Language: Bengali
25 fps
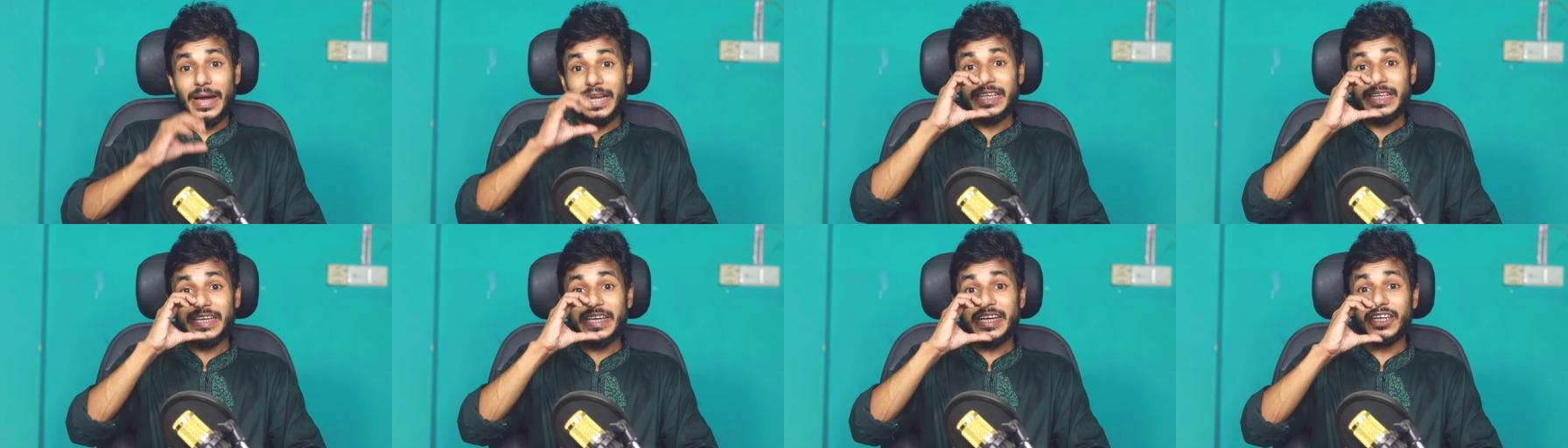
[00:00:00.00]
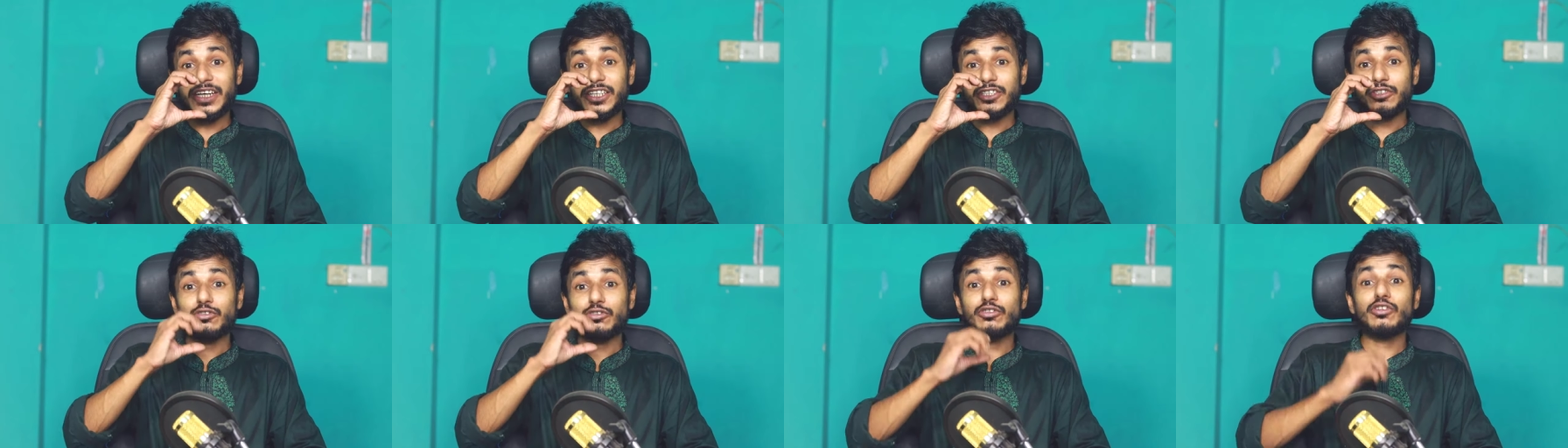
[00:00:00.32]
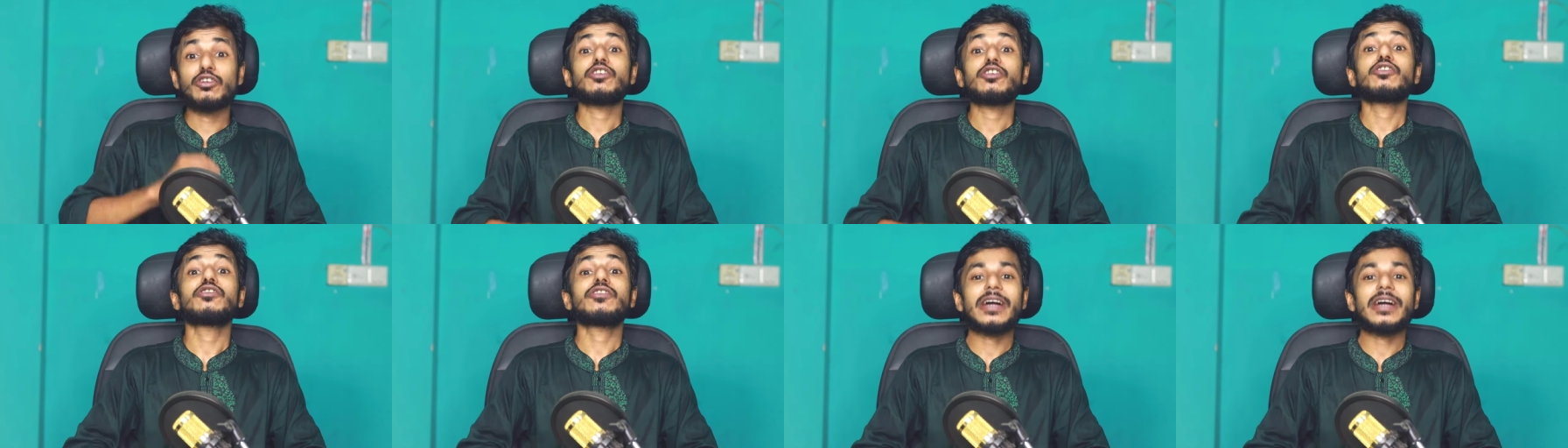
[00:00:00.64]
পানি খাওয়া
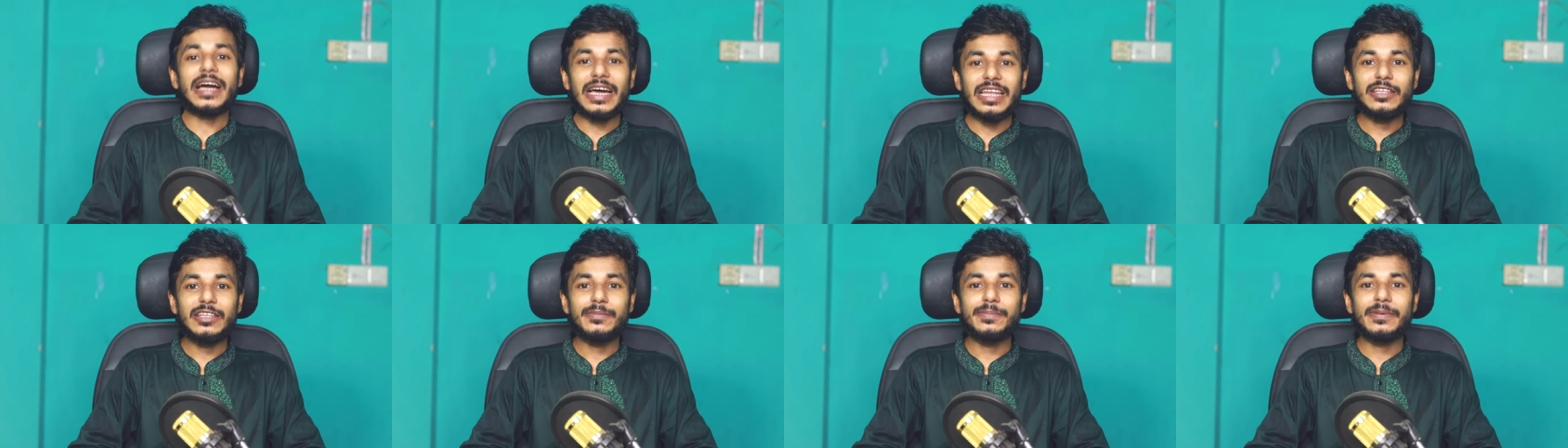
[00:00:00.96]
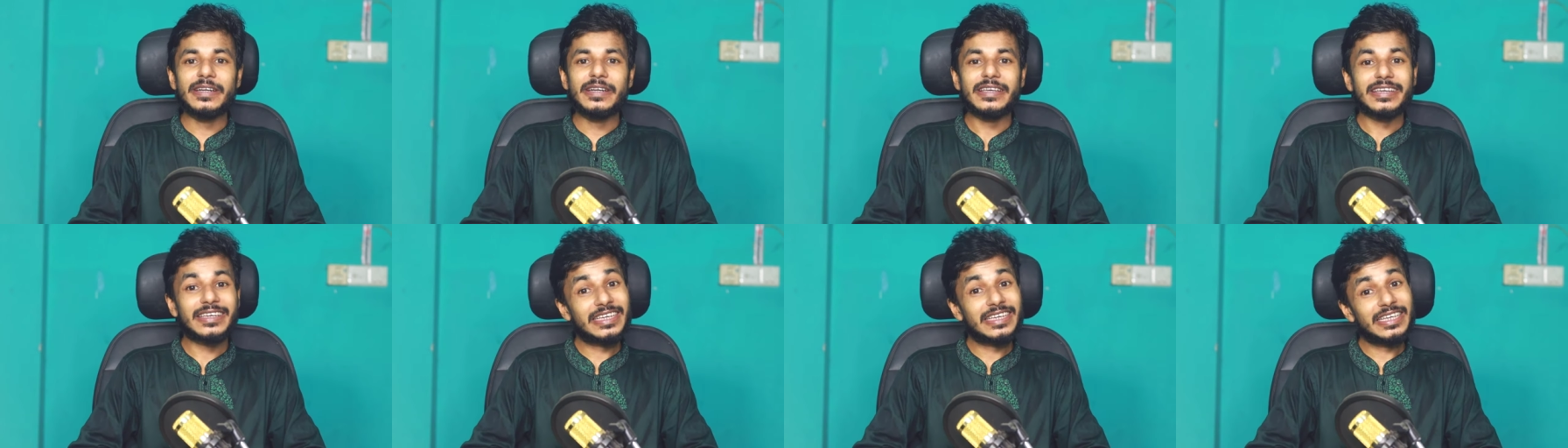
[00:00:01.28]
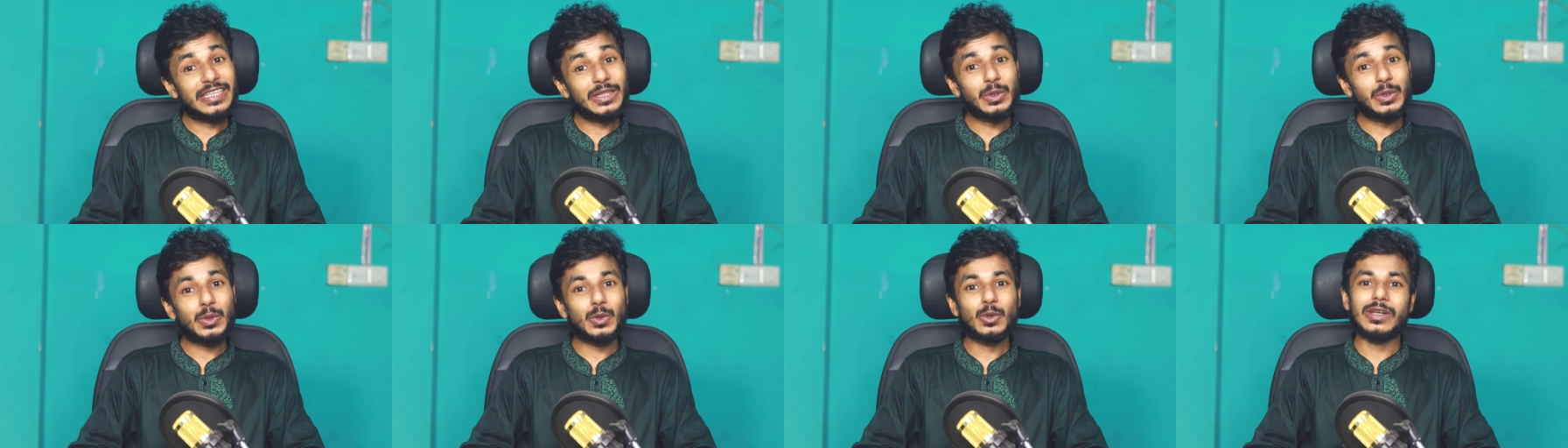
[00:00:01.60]
শুরু করুন খালি পেটে
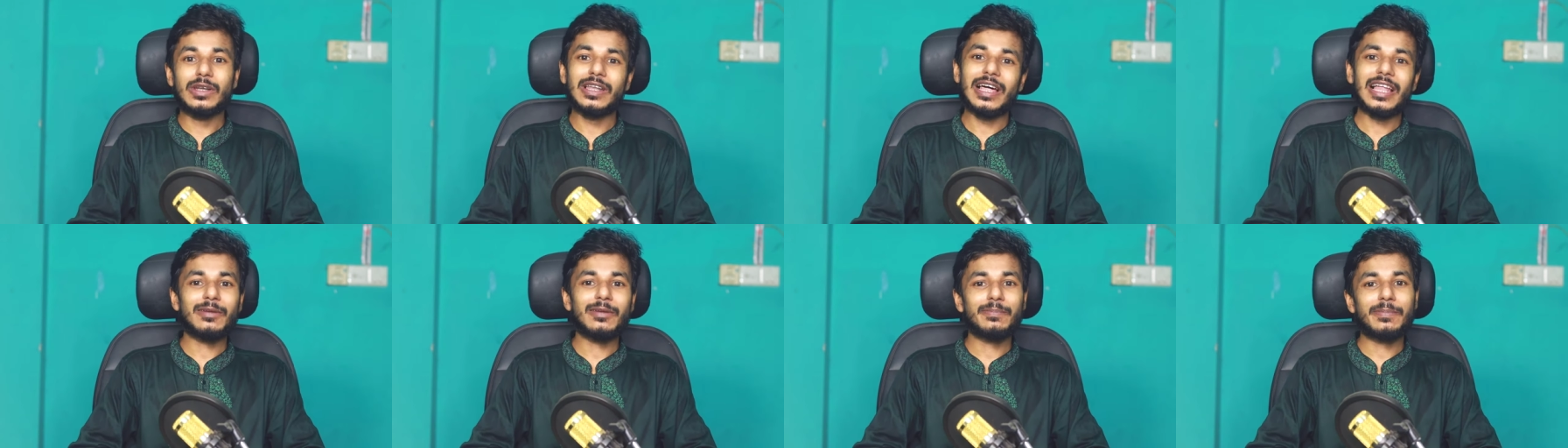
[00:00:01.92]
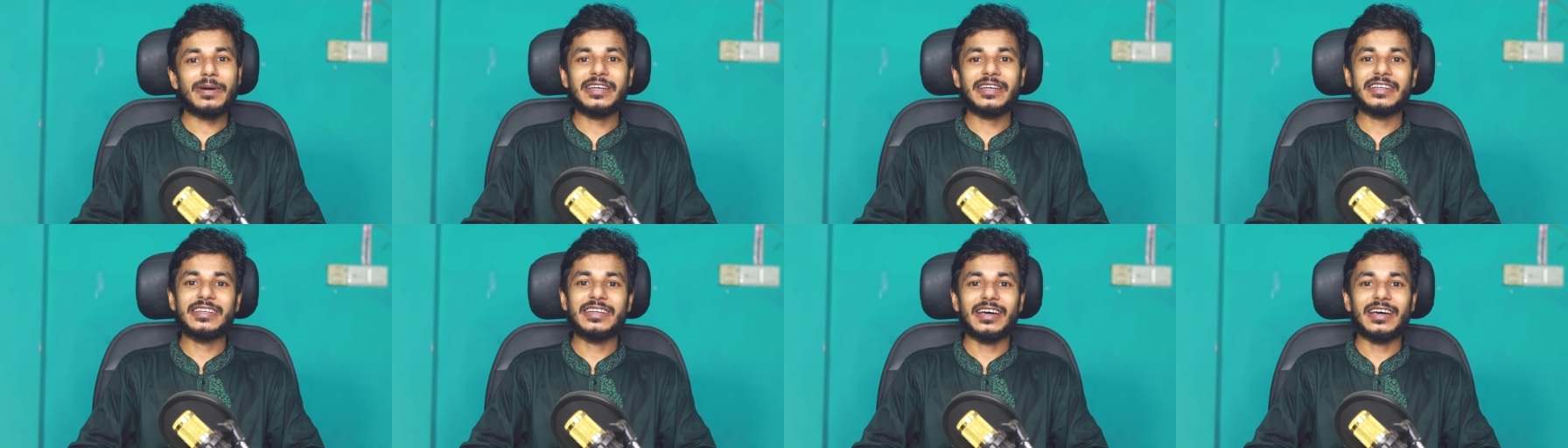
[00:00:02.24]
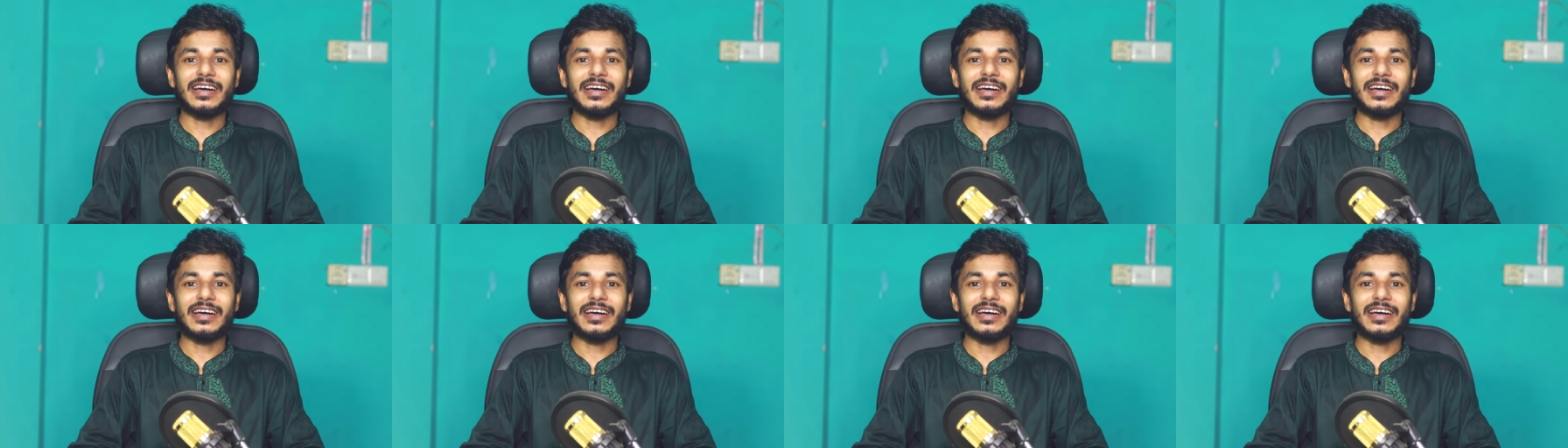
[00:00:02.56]
কিন্তু লাল পানি